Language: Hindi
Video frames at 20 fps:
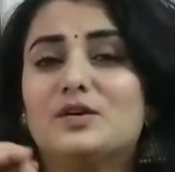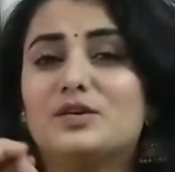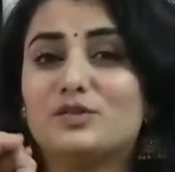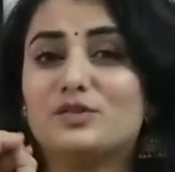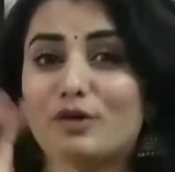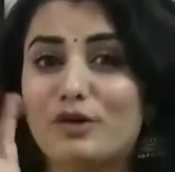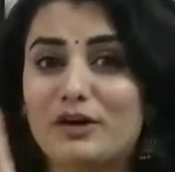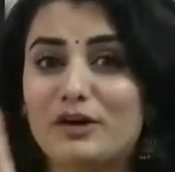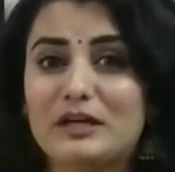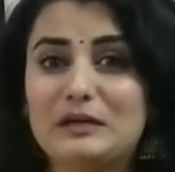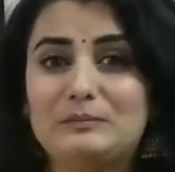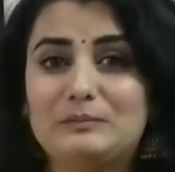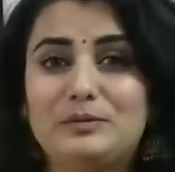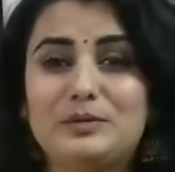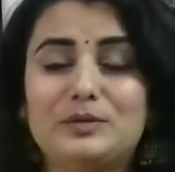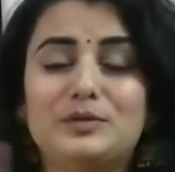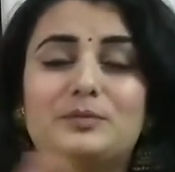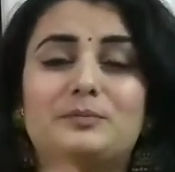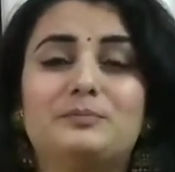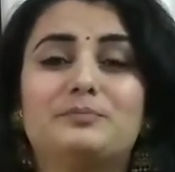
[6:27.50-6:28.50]
रॉयल
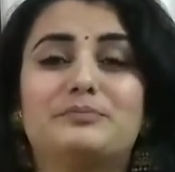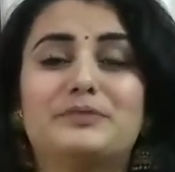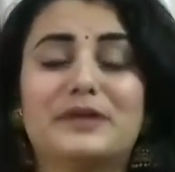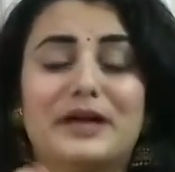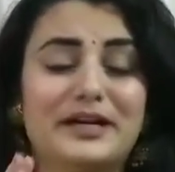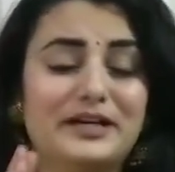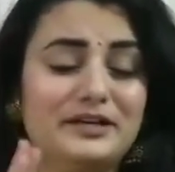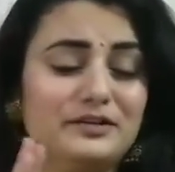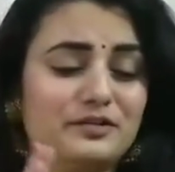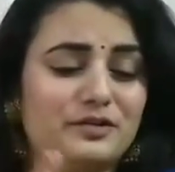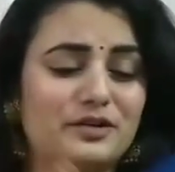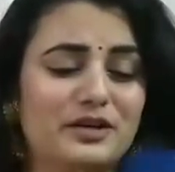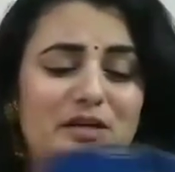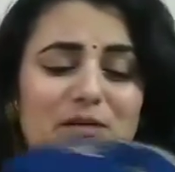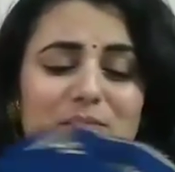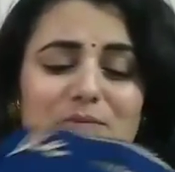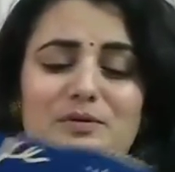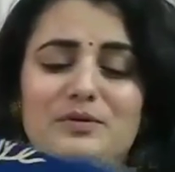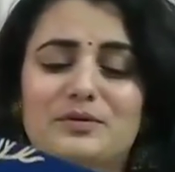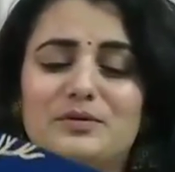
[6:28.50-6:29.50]
ब्लू ब्राइट
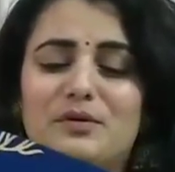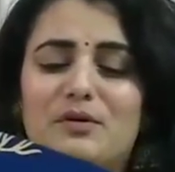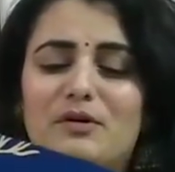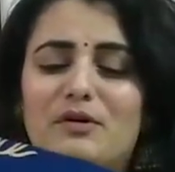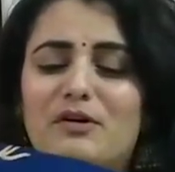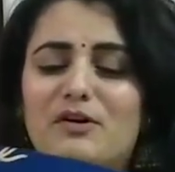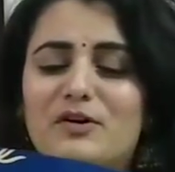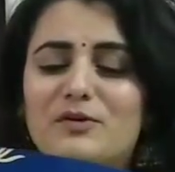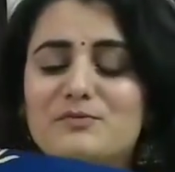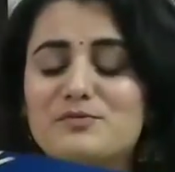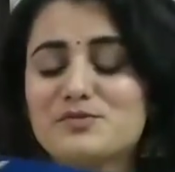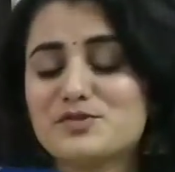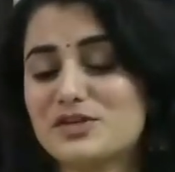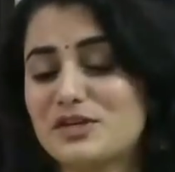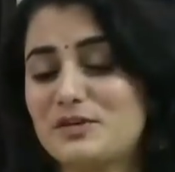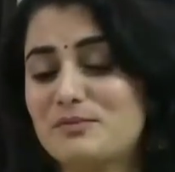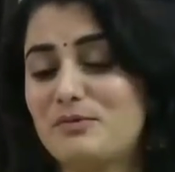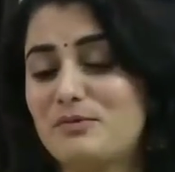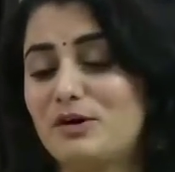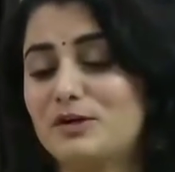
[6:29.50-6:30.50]
रॉयल ब्लू और
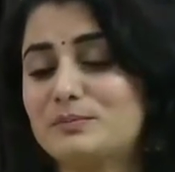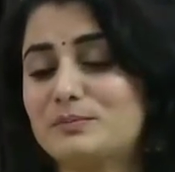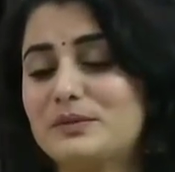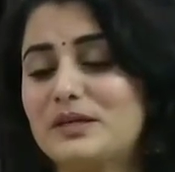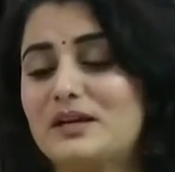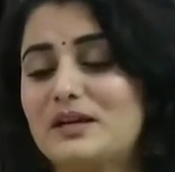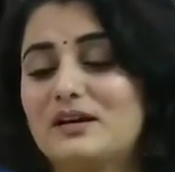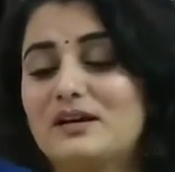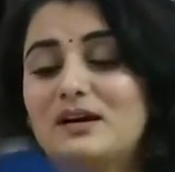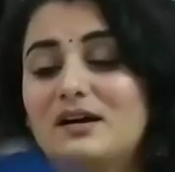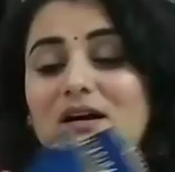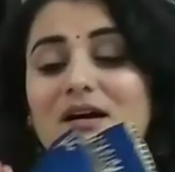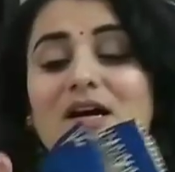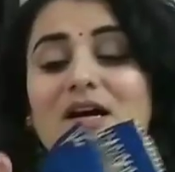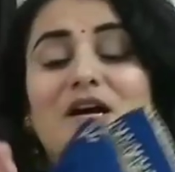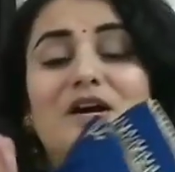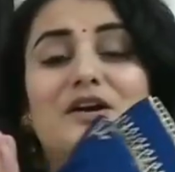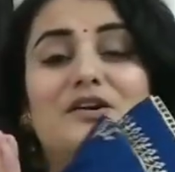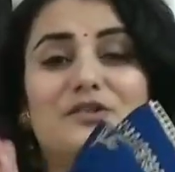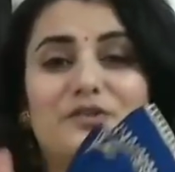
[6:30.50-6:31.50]
मुझे बहुत प्यारा लगा
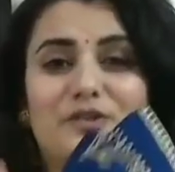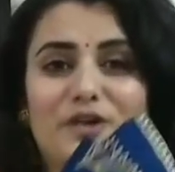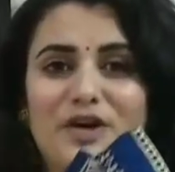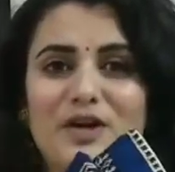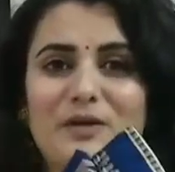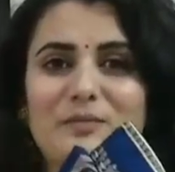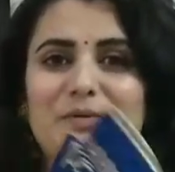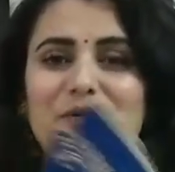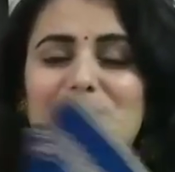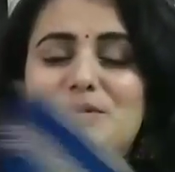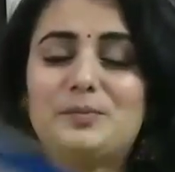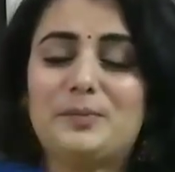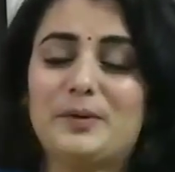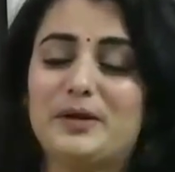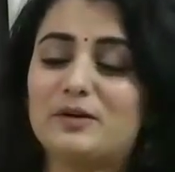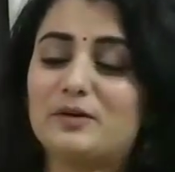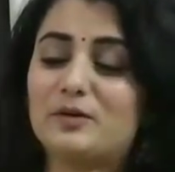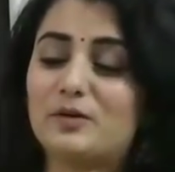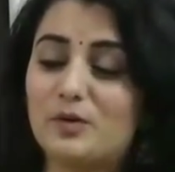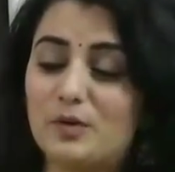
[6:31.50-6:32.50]
रॉयल ब्लू
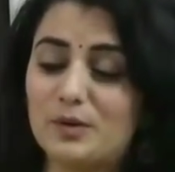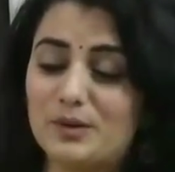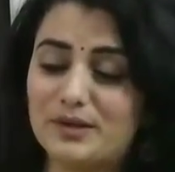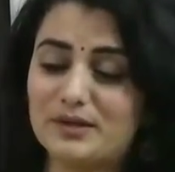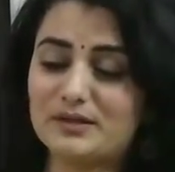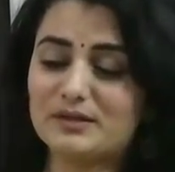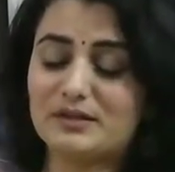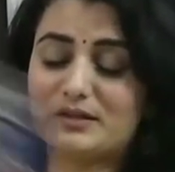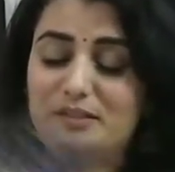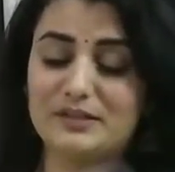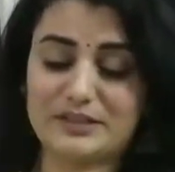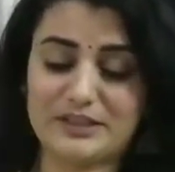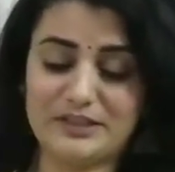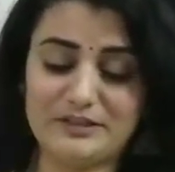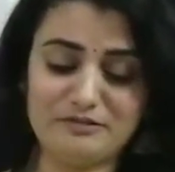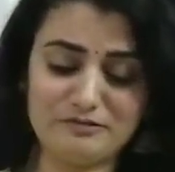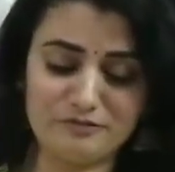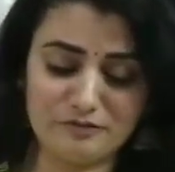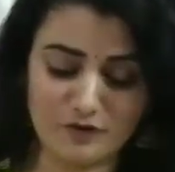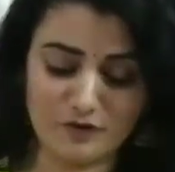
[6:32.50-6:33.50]
पर गोल्डन कलर
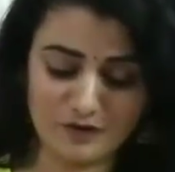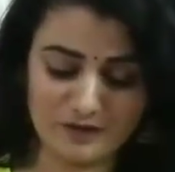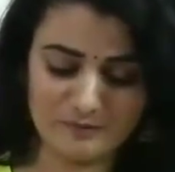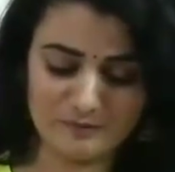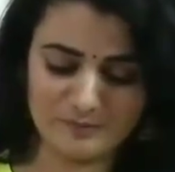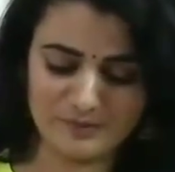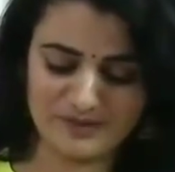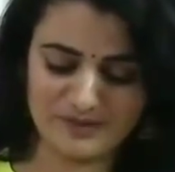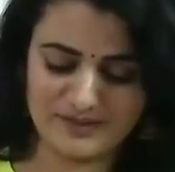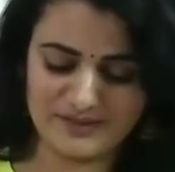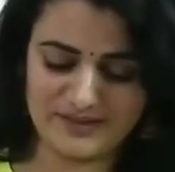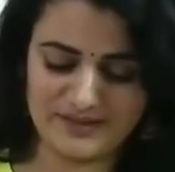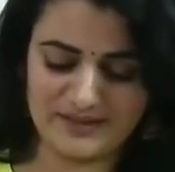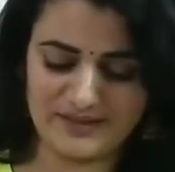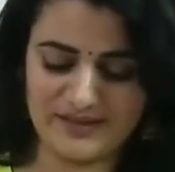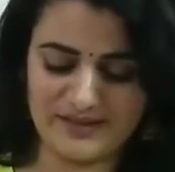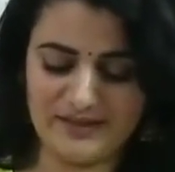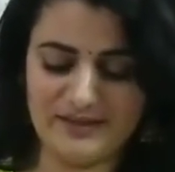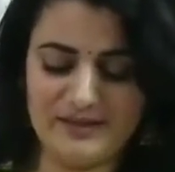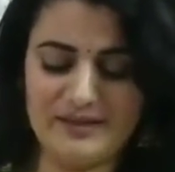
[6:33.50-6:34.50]
की फॉइल
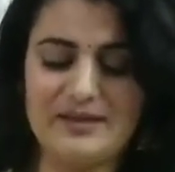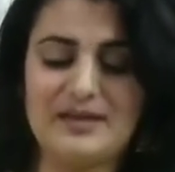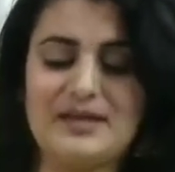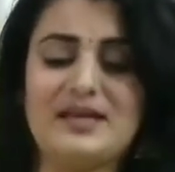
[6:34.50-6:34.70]
प्रिंटिंग है